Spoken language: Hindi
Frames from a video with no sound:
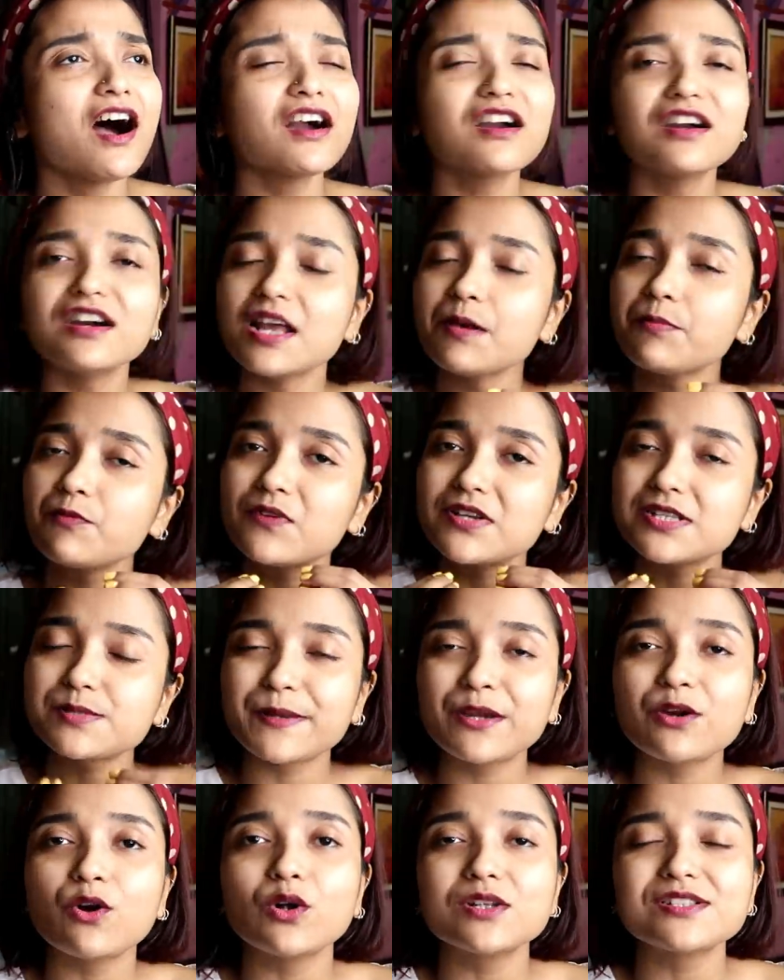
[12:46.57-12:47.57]
अगर आप
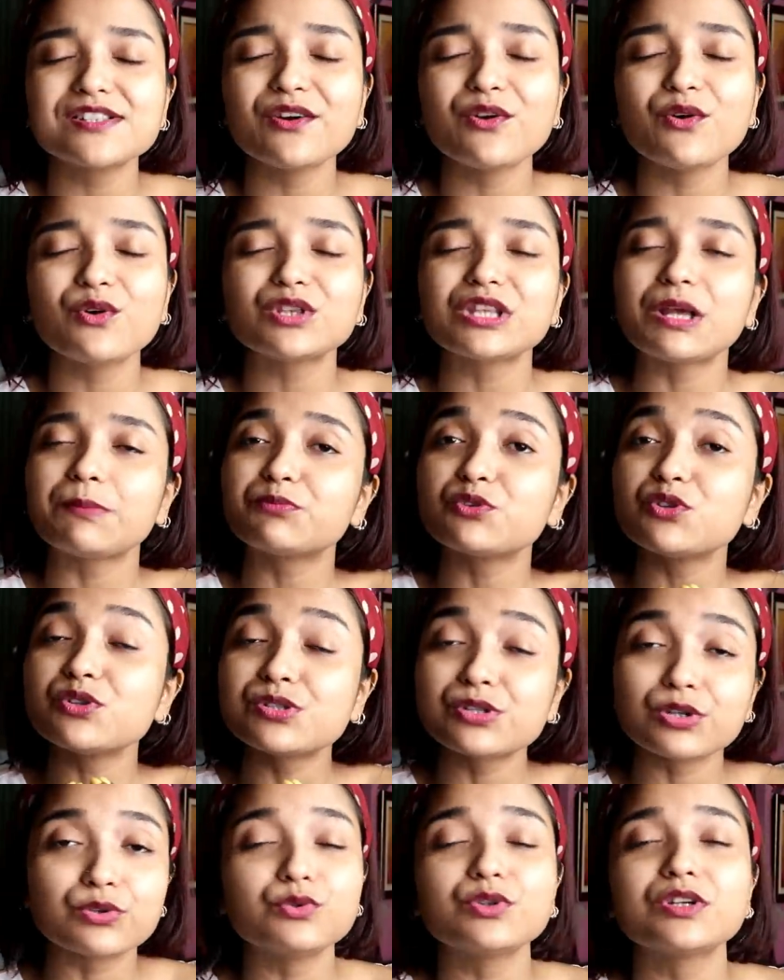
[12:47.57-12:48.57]
वेस्ट बंगाल से हो तब तो
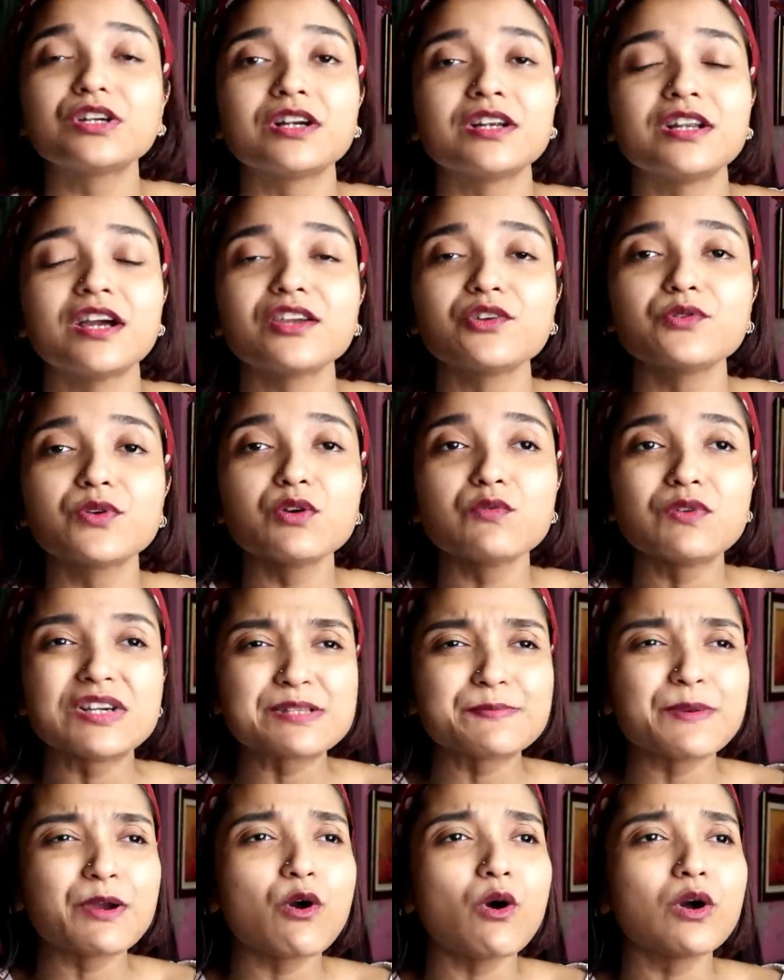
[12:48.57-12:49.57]
ज़रूर करना क्योंकि
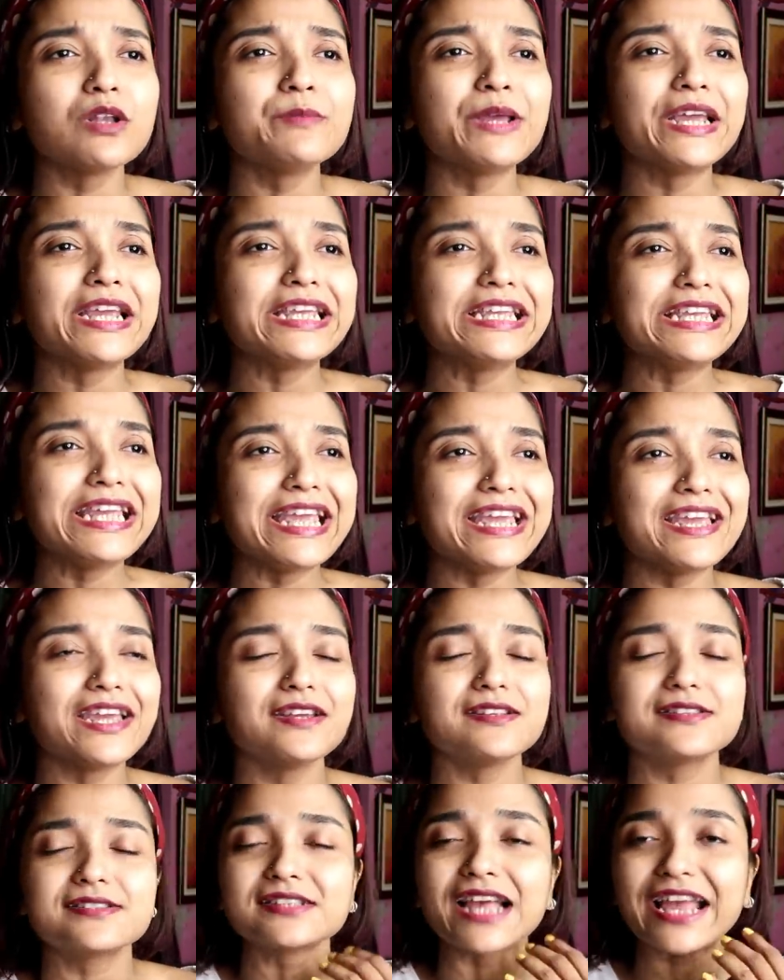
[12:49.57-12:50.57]
वेस्ट बंगाल में
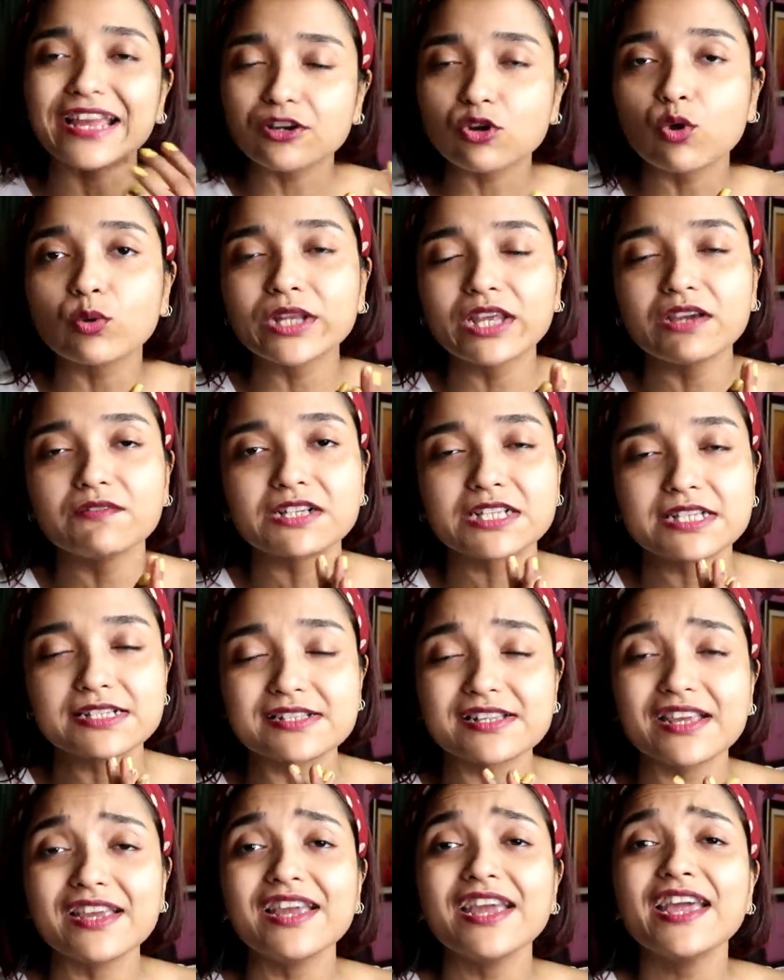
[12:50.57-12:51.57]
ये साइक्लोन की वजह
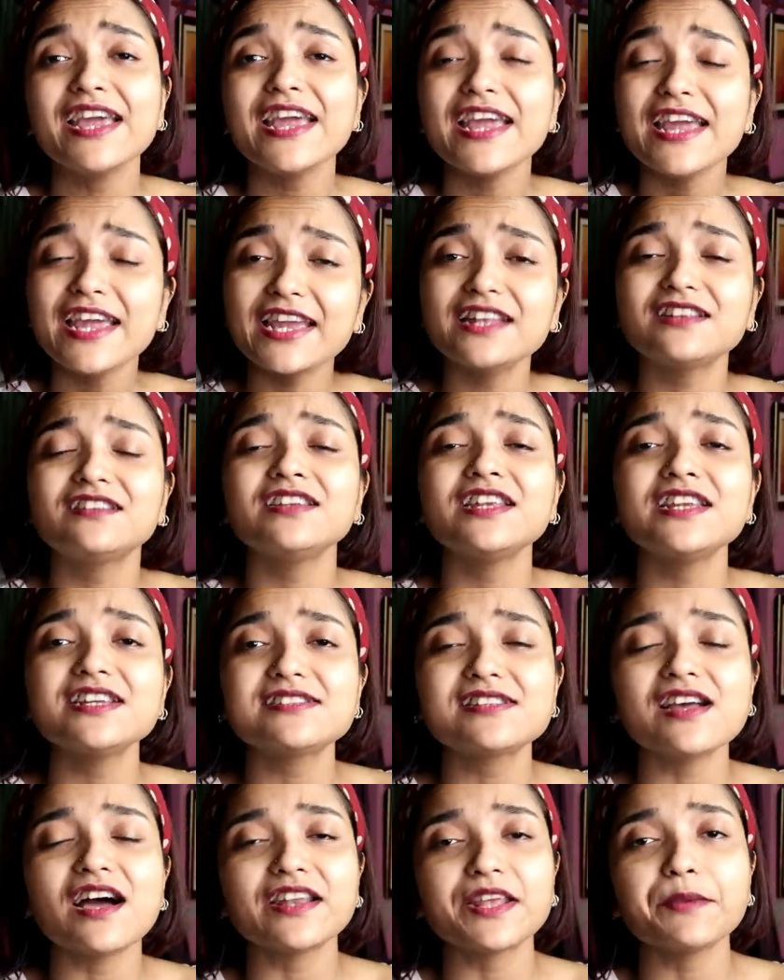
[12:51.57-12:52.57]
से
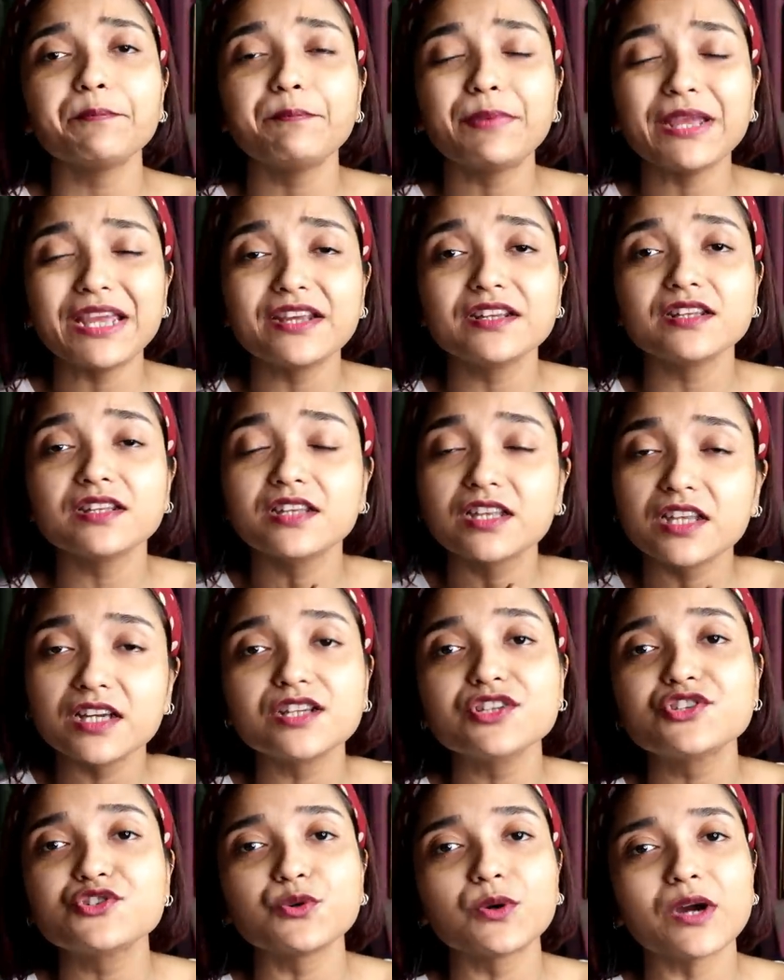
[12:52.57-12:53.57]
इतने सारे पेड़
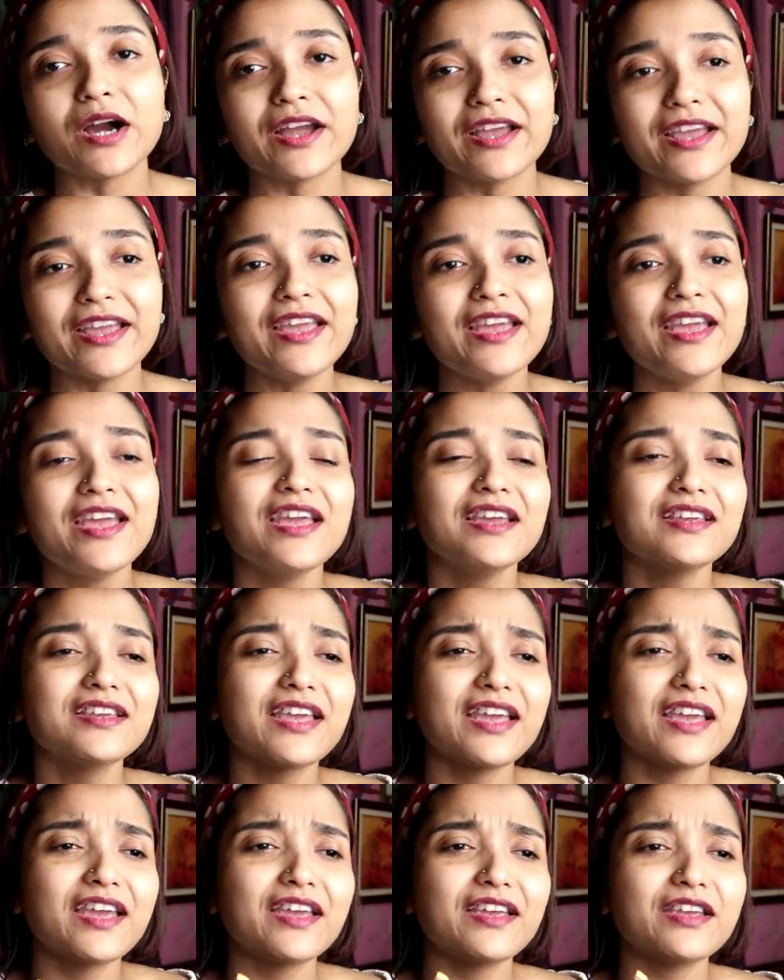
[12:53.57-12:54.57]
गिर चुका है
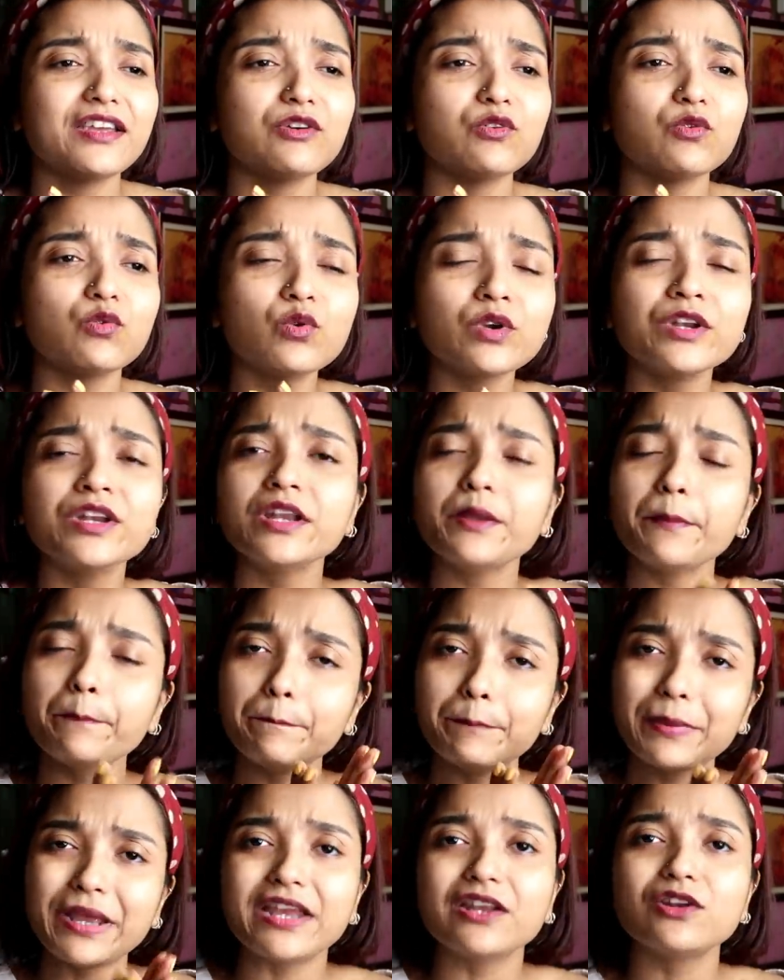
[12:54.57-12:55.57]
कि उन
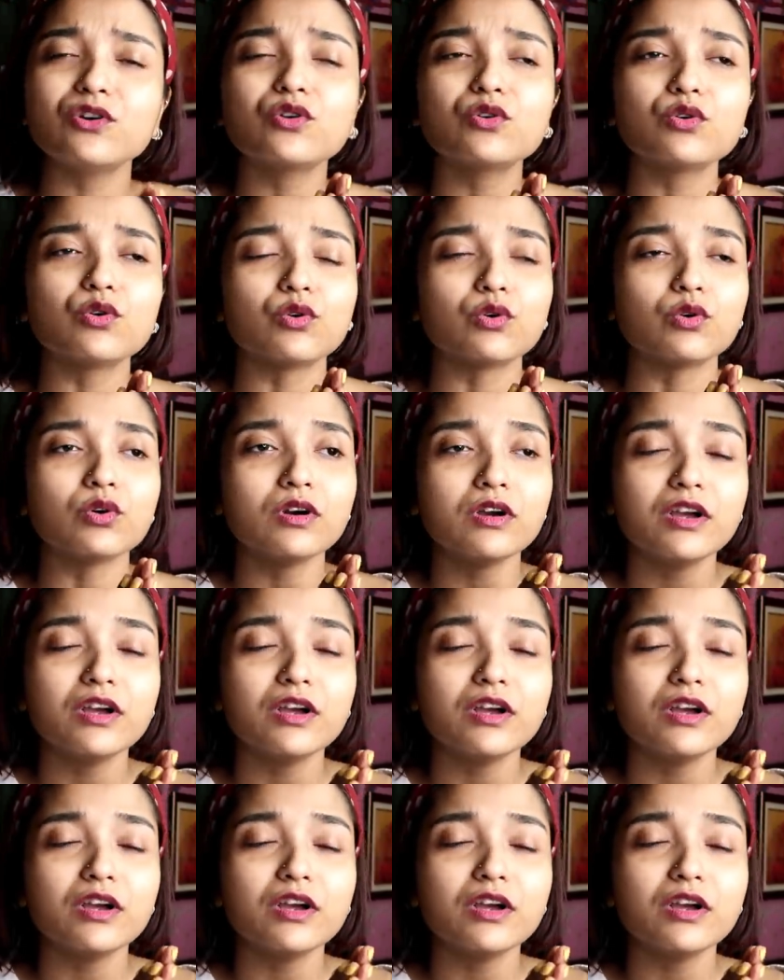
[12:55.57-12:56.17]
पेड़ों को